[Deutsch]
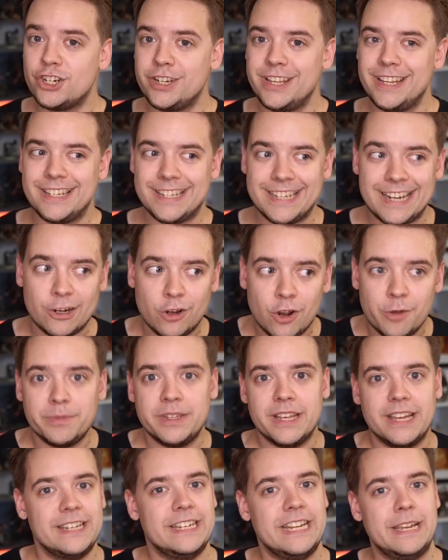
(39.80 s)
steht, dann
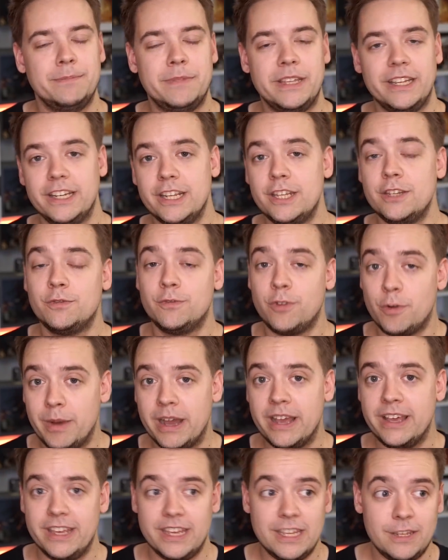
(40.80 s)
kommt ihr an dem Ding nicht
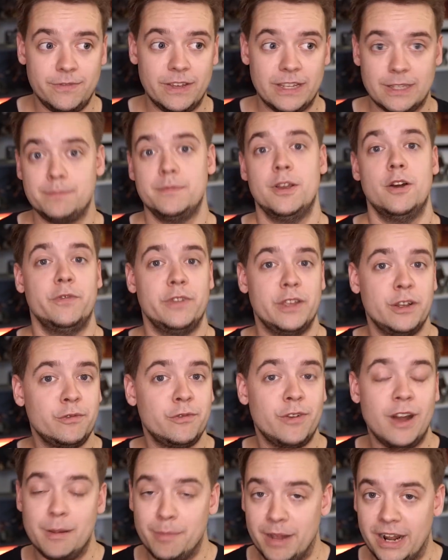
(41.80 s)
vorbei. Ich werde es mir auf jeden
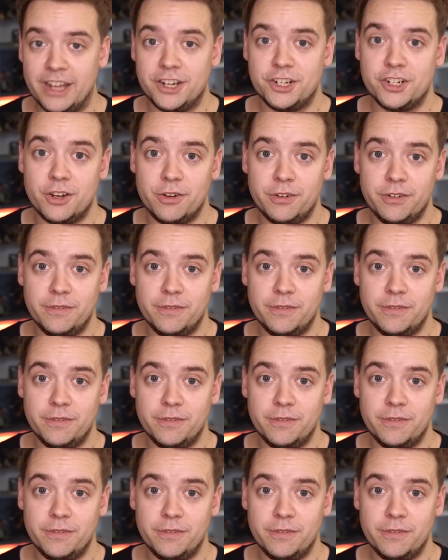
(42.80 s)
Fall mal anschauen.